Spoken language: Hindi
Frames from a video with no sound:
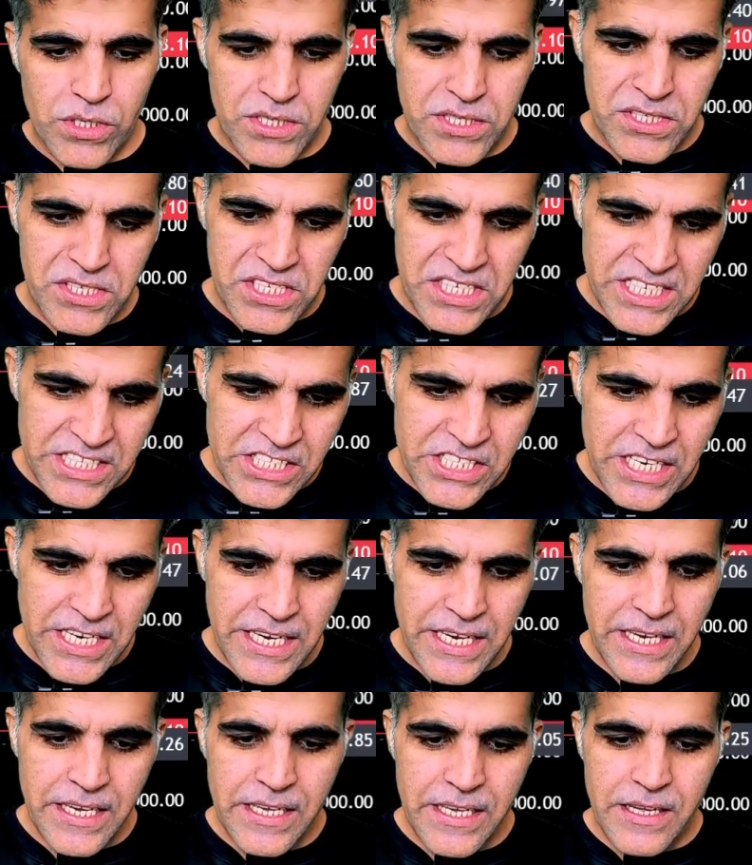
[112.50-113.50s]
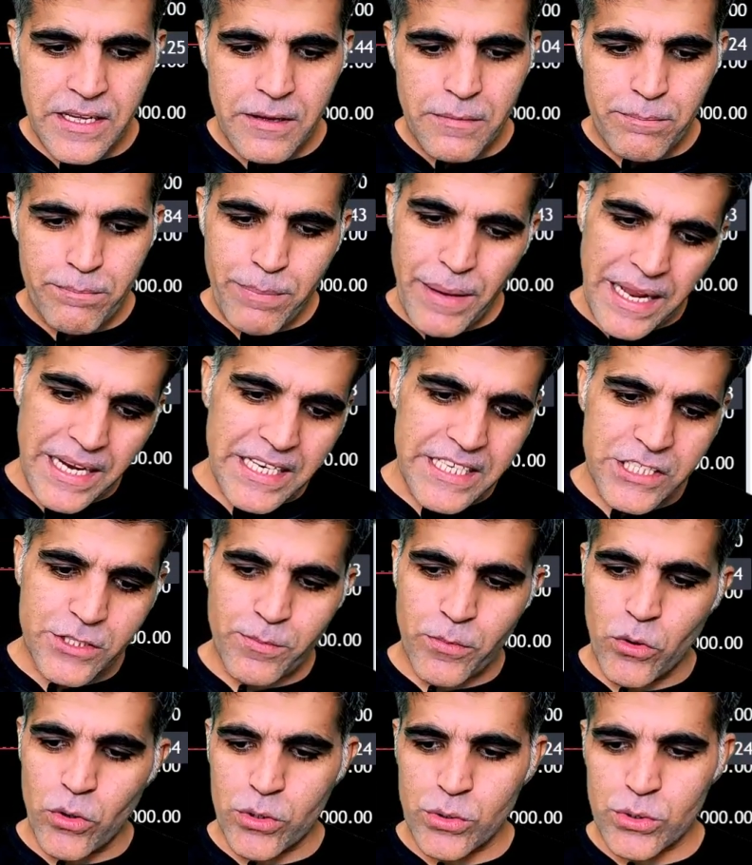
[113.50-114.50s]
नीचे पहली
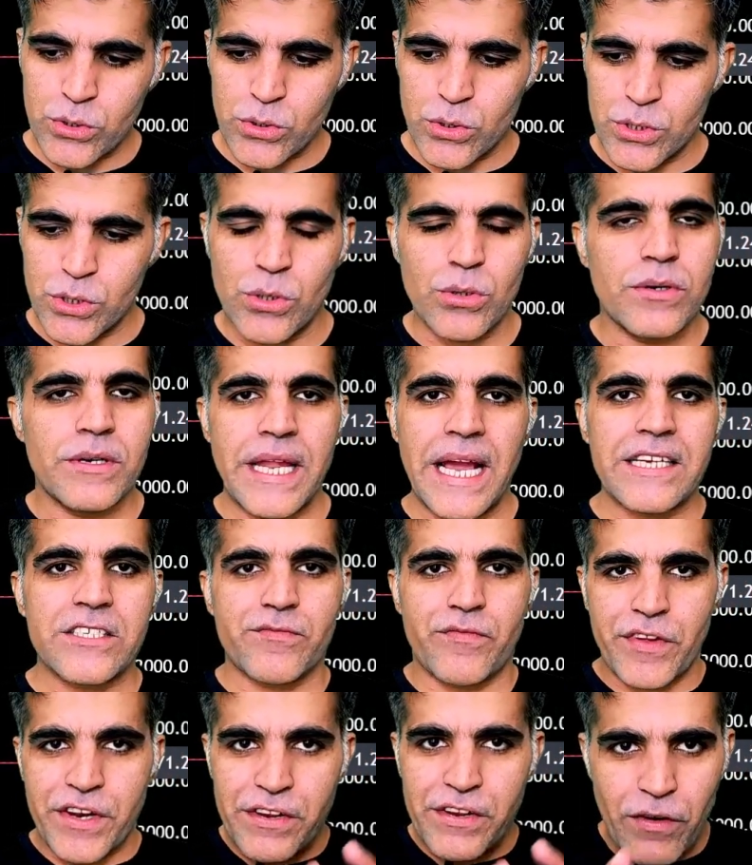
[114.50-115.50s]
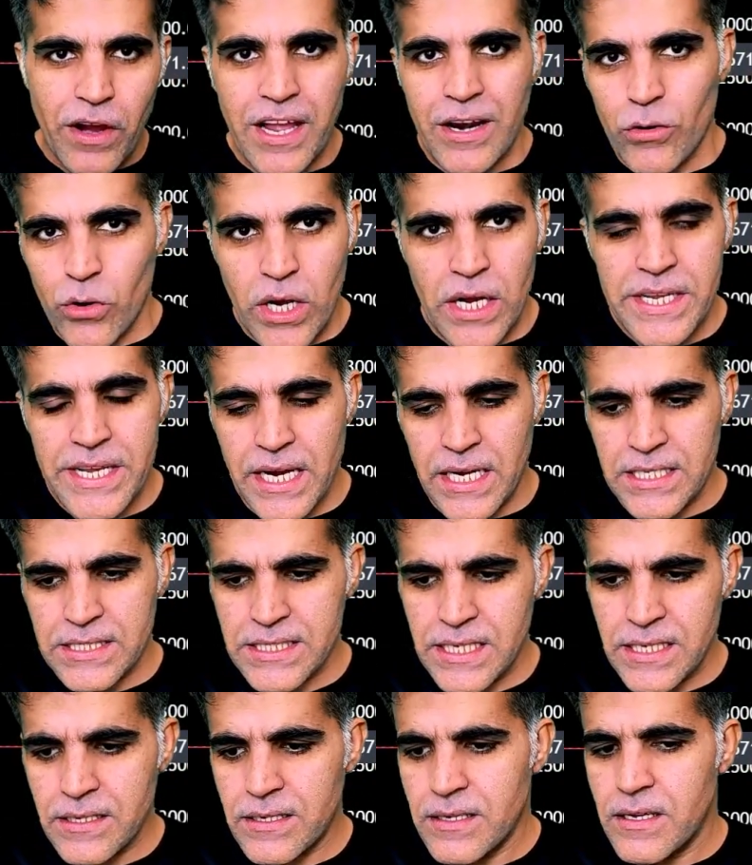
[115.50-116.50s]
सपोर्ट उसको जो नेक्स्ट फ्री फॉल होगा यहां
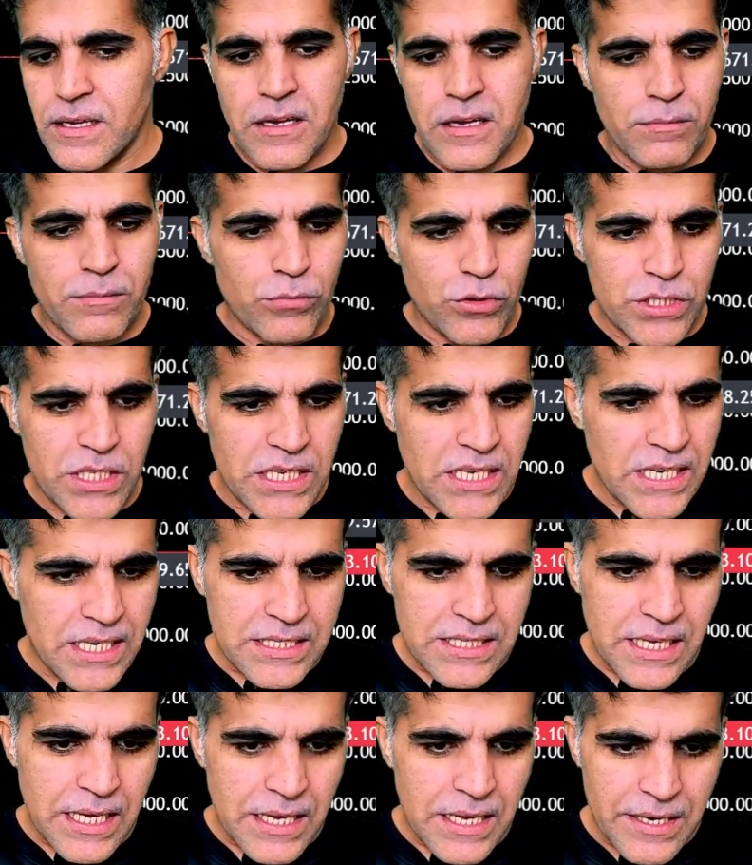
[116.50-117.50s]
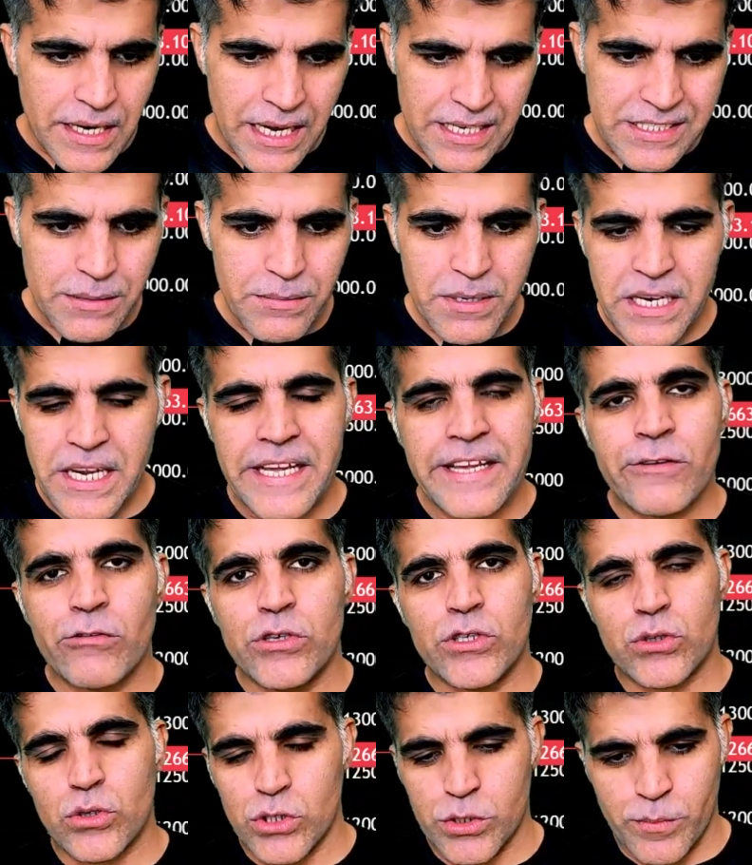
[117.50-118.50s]
से मुझे नहीं लगता रास्ते में कहीं कोई
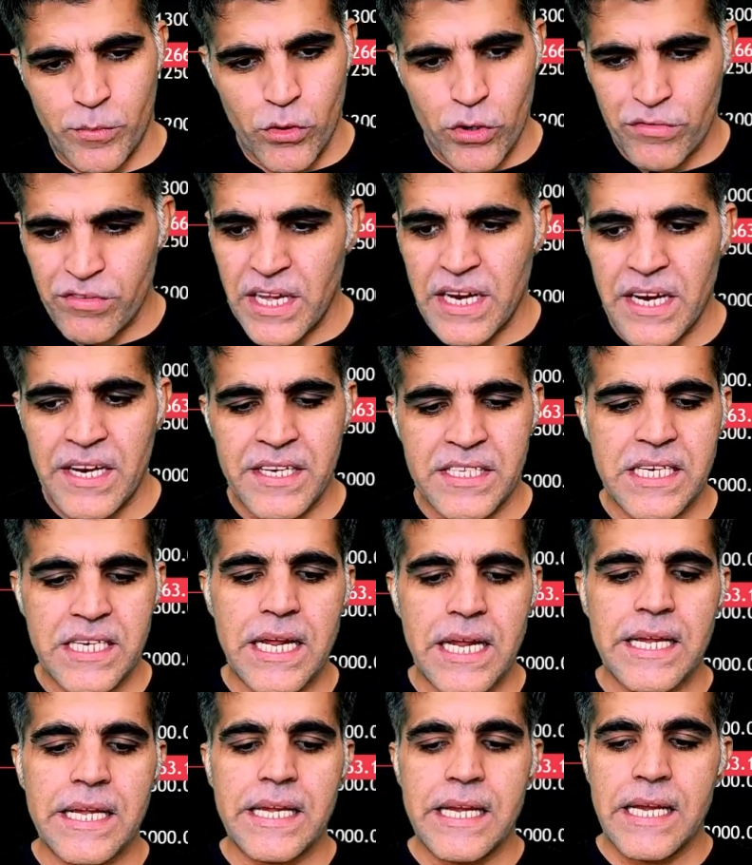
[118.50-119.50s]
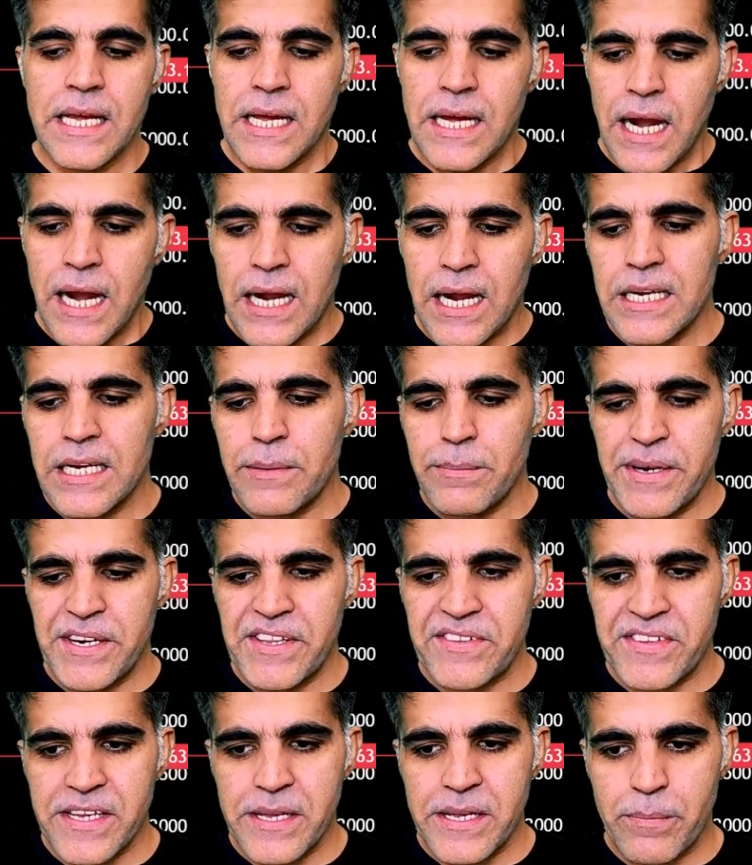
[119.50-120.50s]
इसको स्पोर्ट वगैरह नजर आएगी अगली
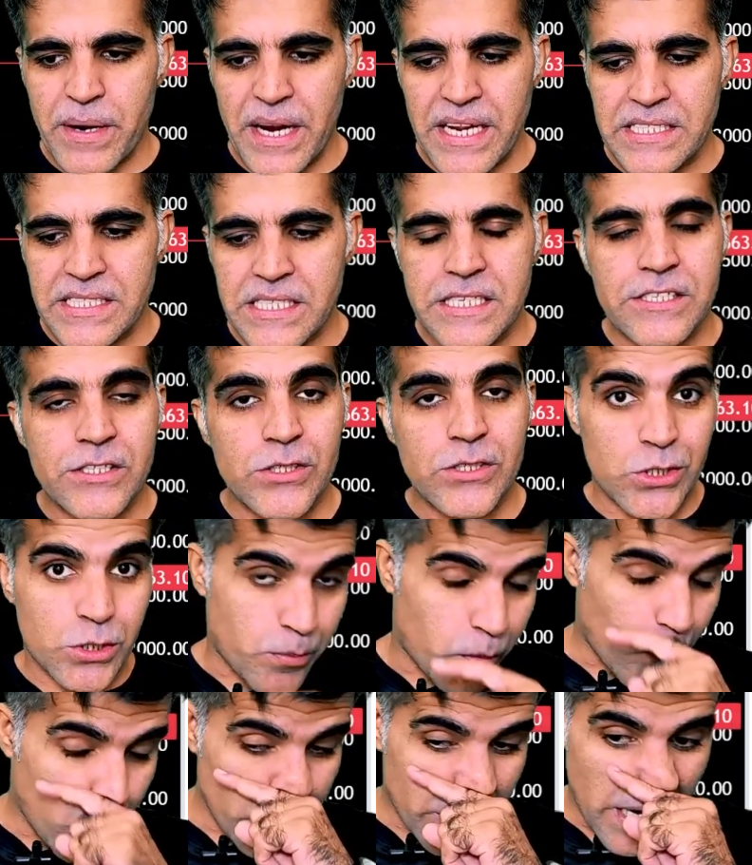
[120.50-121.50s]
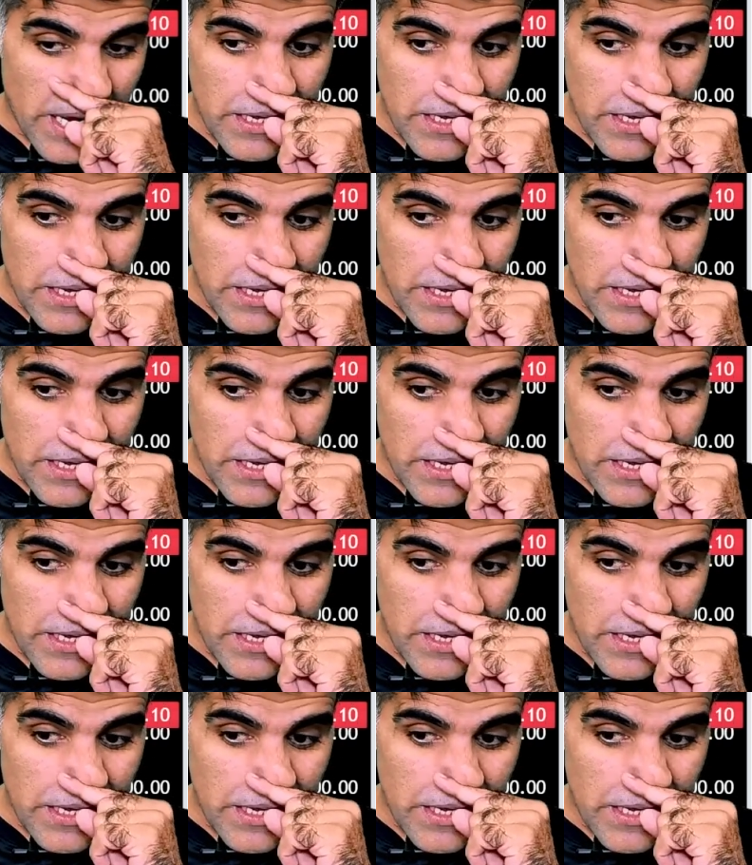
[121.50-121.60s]
बीटीसी की प्राइस की जो स्पोर्ट है